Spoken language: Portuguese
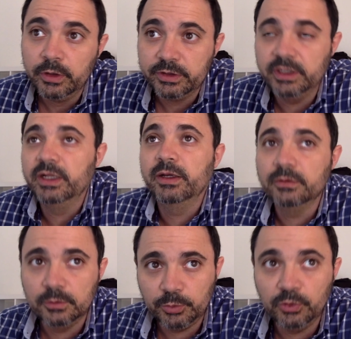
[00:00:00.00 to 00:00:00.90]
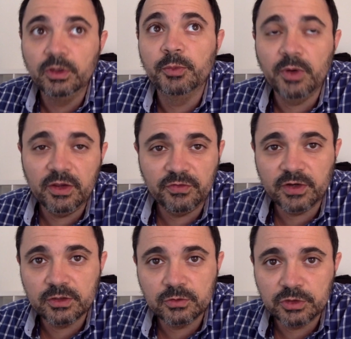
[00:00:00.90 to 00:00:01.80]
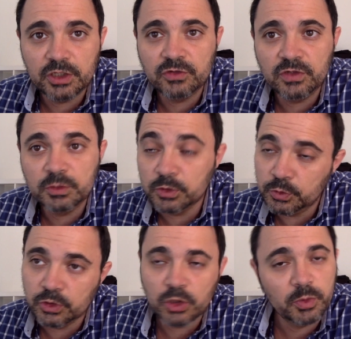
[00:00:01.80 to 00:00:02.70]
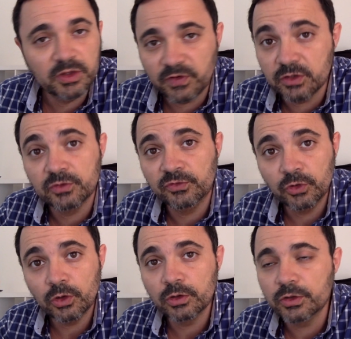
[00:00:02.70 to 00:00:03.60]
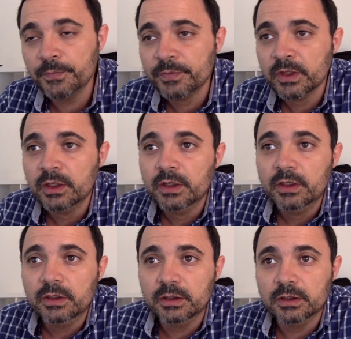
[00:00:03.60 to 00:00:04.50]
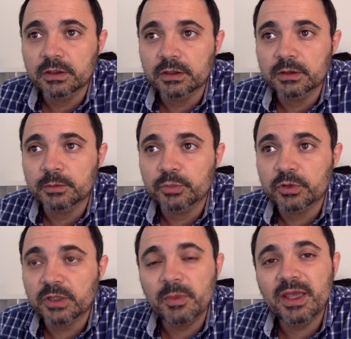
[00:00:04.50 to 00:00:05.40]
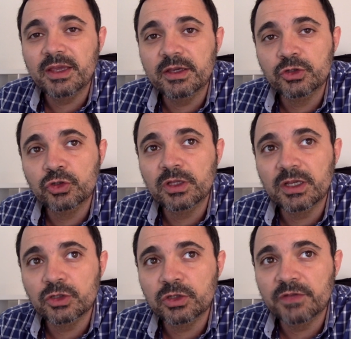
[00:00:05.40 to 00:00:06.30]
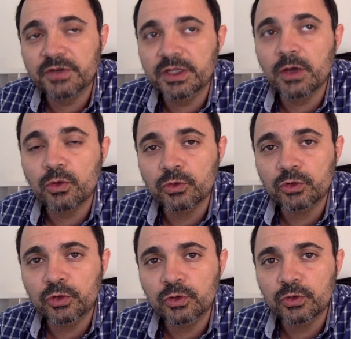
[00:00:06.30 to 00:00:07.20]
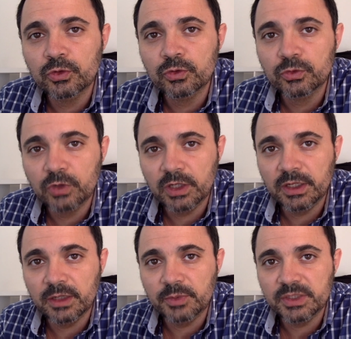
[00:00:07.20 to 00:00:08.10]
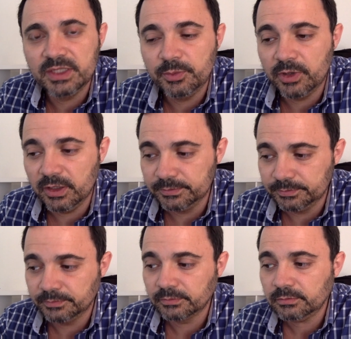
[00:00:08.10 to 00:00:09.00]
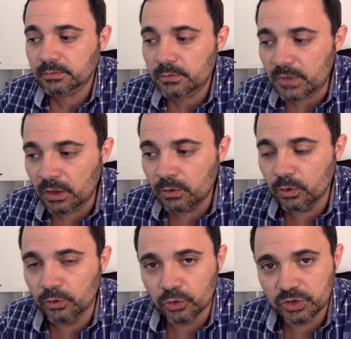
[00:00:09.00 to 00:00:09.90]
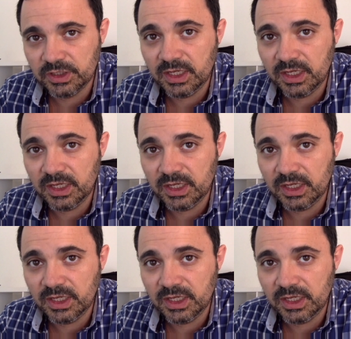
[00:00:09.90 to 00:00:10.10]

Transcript: sei lá, o PewDiePie faz os seus vídeos, mas depois de repente faz um vlog, uh, porque também ajuda, ajuda a variar o conteúdo do, do canal principal quando nós